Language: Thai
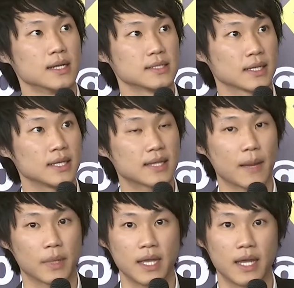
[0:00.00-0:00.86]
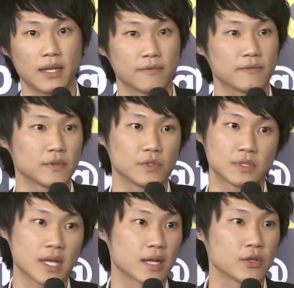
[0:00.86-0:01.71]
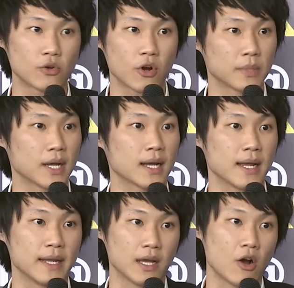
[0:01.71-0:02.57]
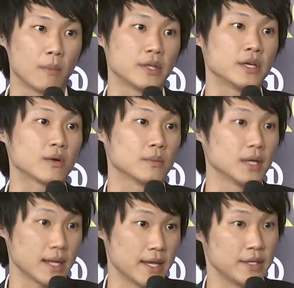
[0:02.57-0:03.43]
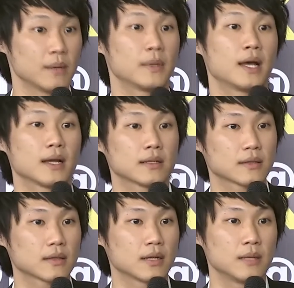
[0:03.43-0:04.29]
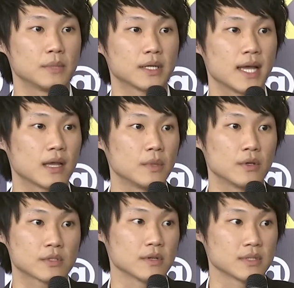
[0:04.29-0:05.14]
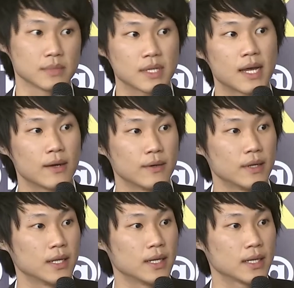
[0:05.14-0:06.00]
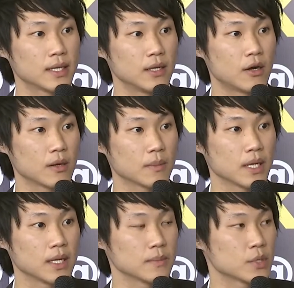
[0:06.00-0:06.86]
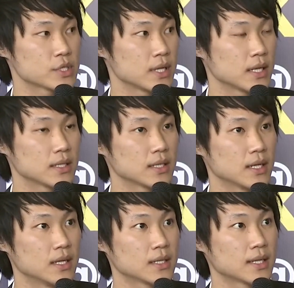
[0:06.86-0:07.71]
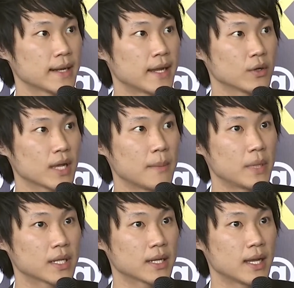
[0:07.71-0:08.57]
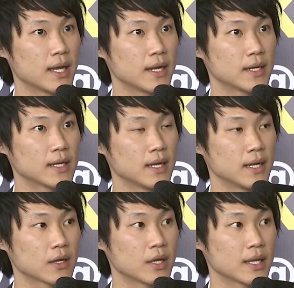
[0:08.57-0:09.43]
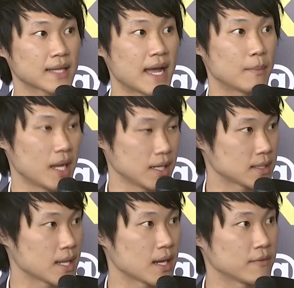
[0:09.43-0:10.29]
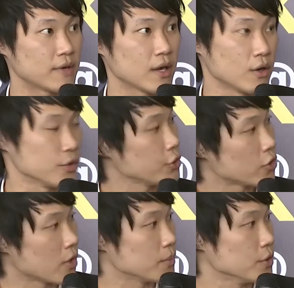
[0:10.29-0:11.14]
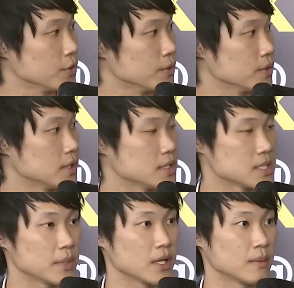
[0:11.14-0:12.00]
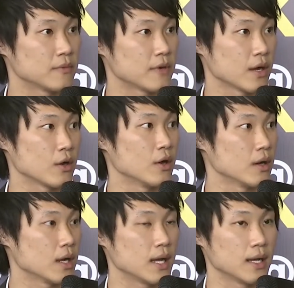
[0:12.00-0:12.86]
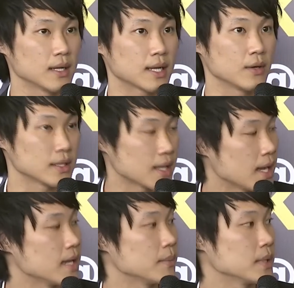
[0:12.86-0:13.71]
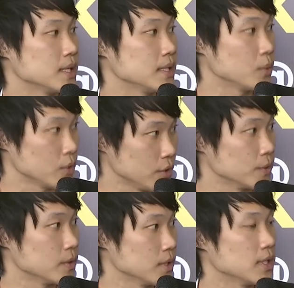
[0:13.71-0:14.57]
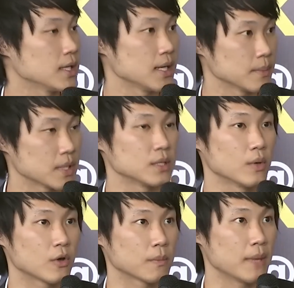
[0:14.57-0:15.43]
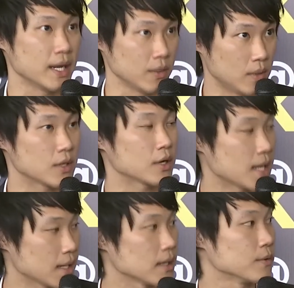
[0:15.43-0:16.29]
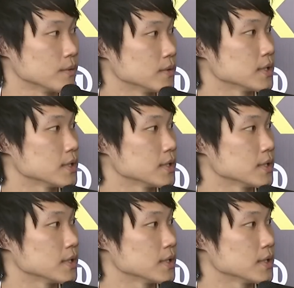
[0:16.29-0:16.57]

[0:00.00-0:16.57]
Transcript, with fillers: จากที่ต่างประเทศเนี่ยทั้งยุโรปทั้งอะไรเนี่ยออกมาเยอะกว่าเมืองไทยเยอะมากตอนนี้เมืองไทยก็มีอยู่ สองถึงสาม เจ้าที่ออกมาเพราะฉะนั้นทางด้านขรพัฒนาก็ยังตามหลังทางฝั่งของยุโรปอยู่ใช่ไหมครับฝั่งของเกาหลีใต้ประเทศญี่ปุ่นอยู่นะครับแต่ถือว่ากฎหมายถือว่าค่อนข้างเร็ว